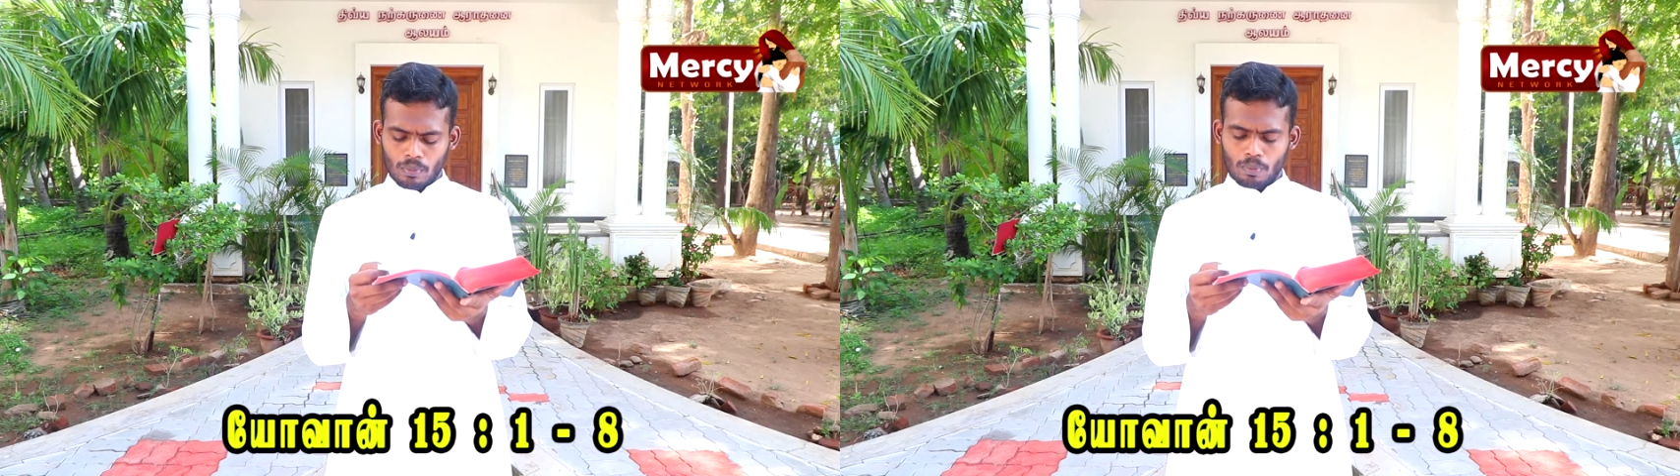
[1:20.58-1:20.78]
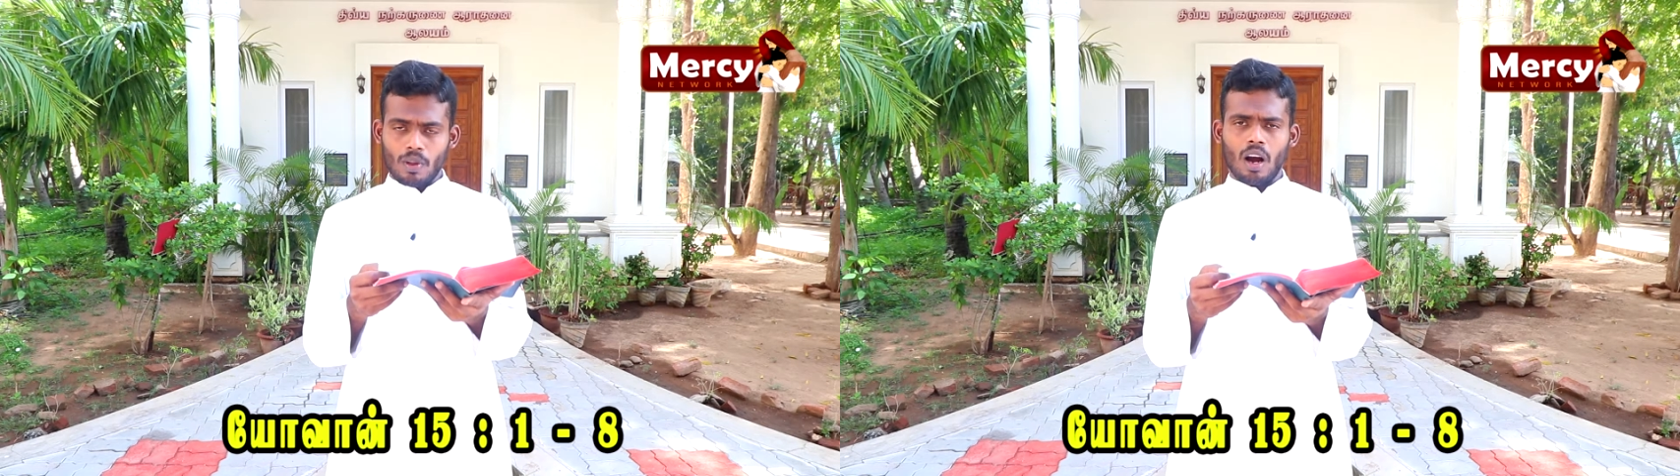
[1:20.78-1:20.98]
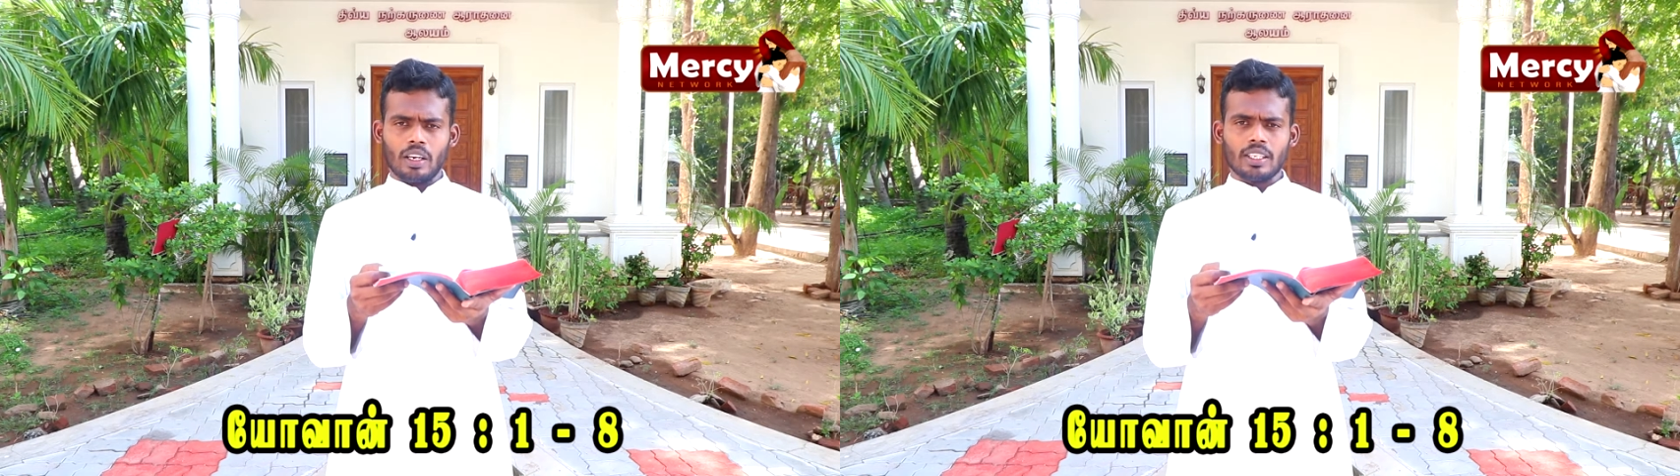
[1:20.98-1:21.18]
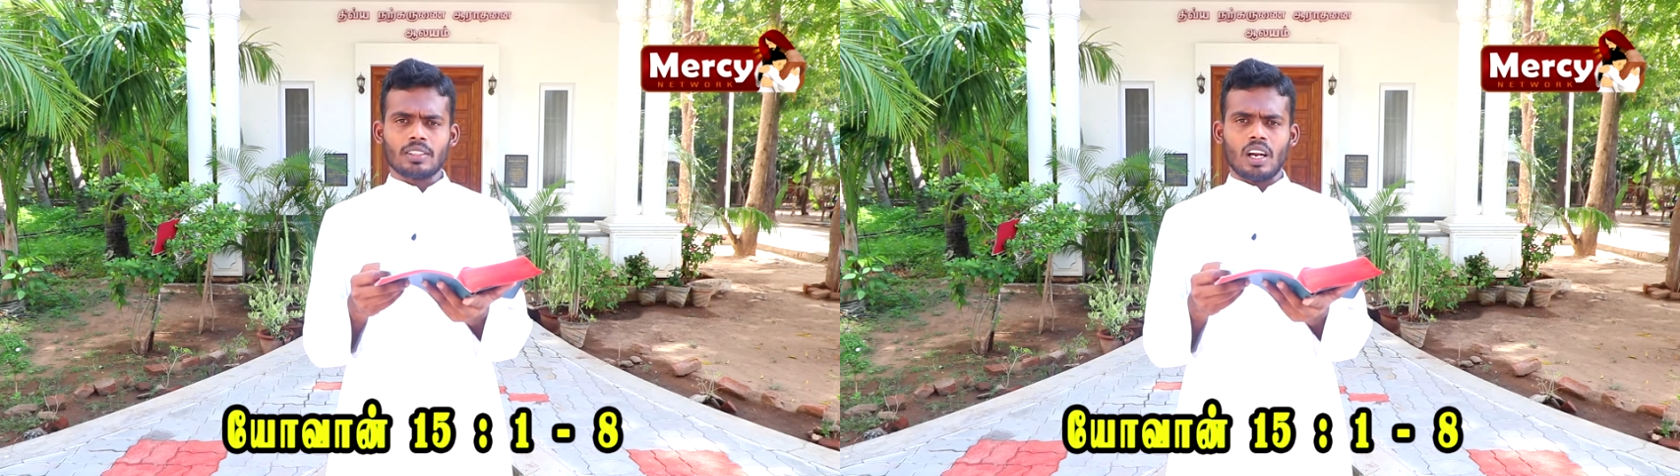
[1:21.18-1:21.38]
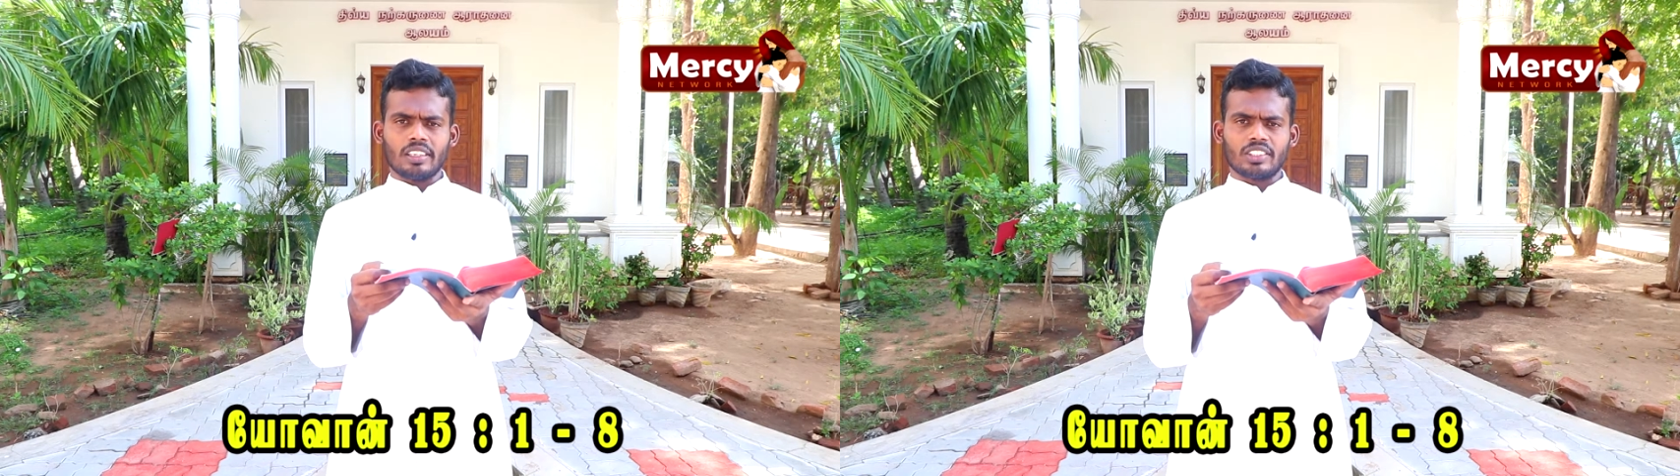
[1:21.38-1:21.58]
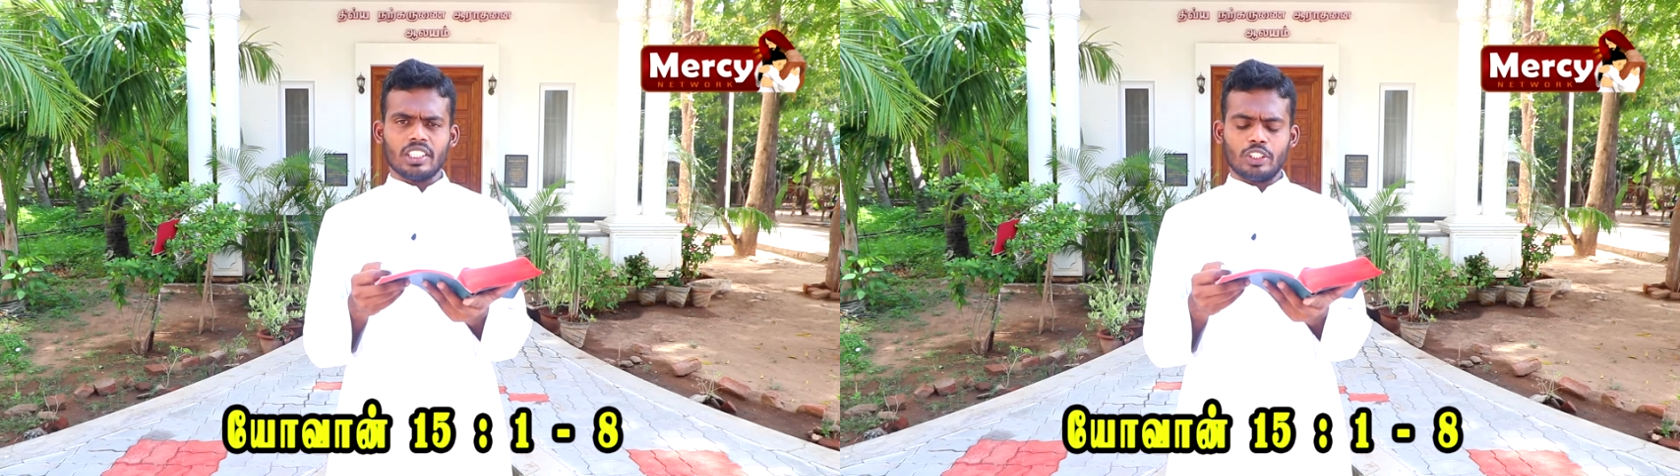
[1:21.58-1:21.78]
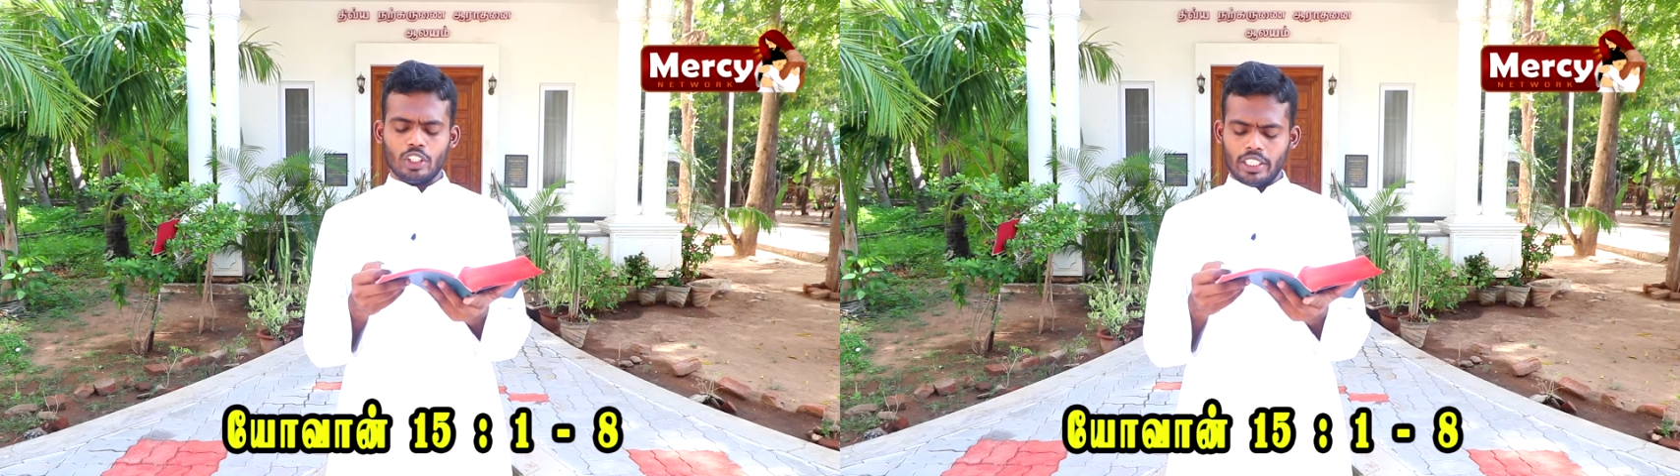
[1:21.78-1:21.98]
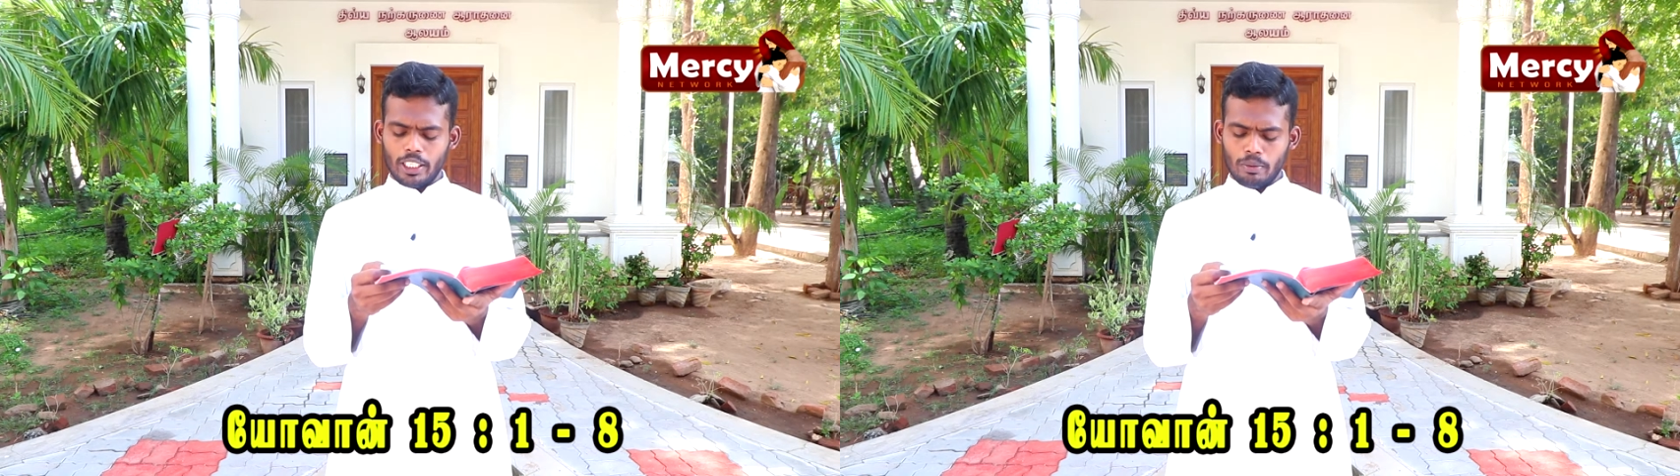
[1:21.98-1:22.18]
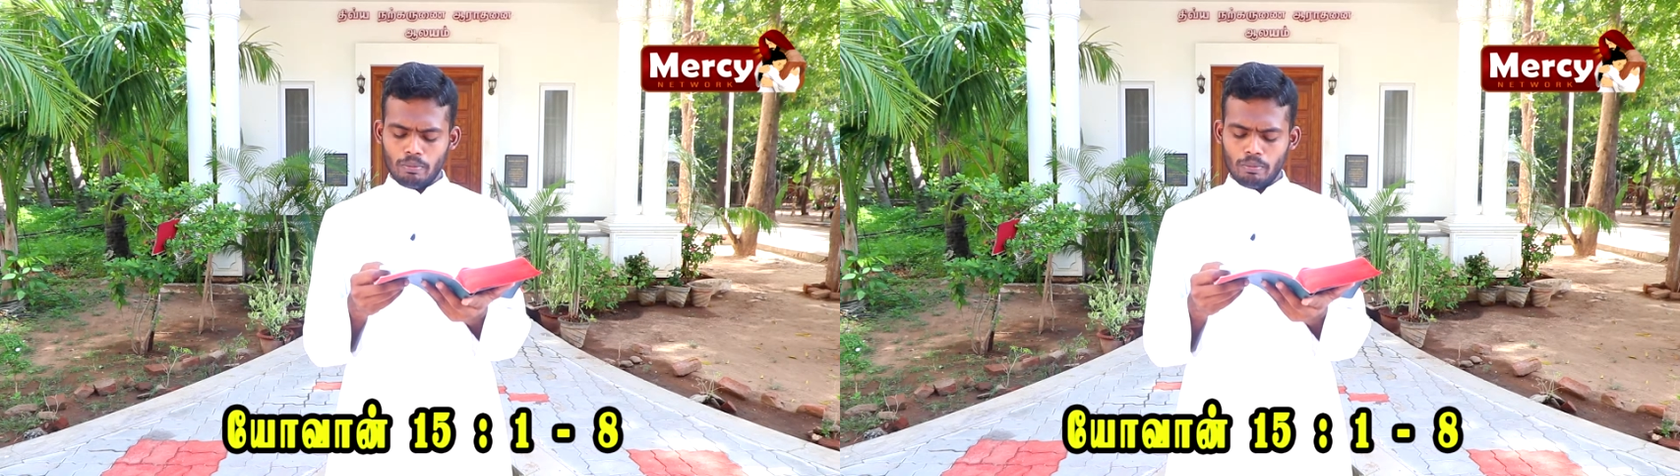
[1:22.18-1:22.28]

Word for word: நானே திராட்சை செடி